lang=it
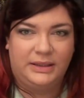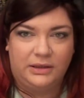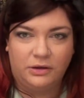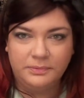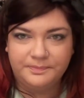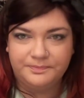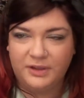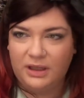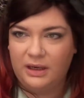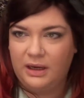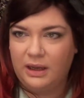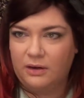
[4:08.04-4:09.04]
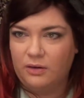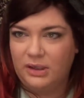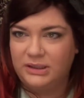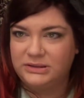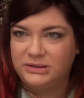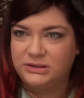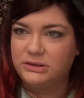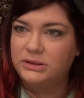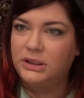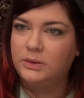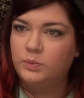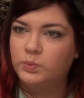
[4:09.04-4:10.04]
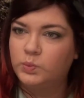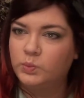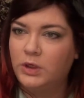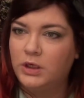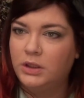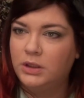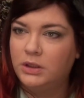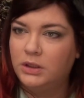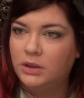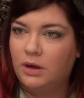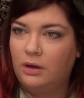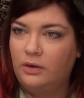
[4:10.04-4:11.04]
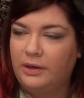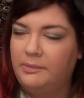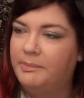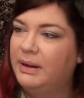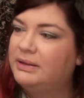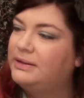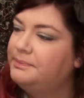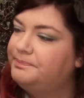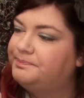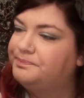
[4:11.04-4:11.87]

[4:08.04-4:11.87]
Kiko della collezione Color Impact